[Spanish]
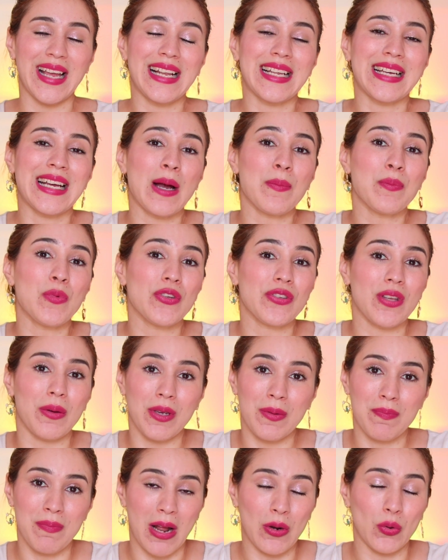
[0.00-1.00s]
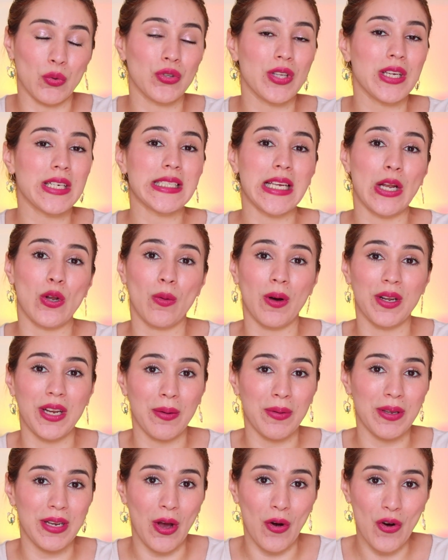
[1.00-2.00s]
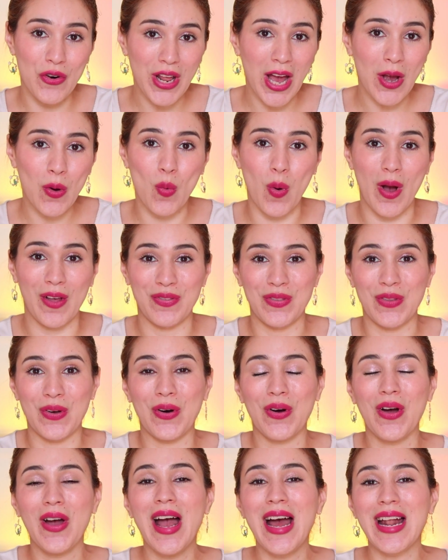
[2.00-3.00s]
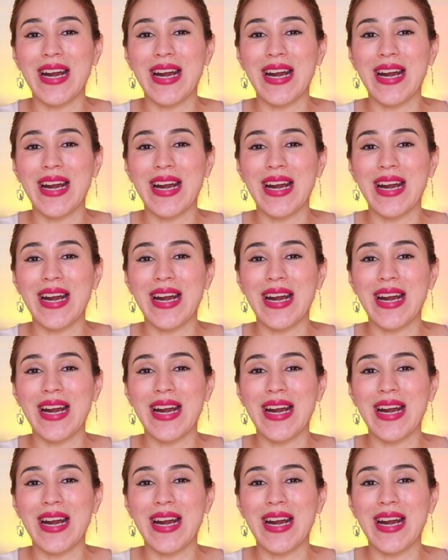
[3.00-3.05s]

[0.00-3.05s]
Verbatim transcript: El cambio es abismal, ustedes ya lo van a ver ahora cuando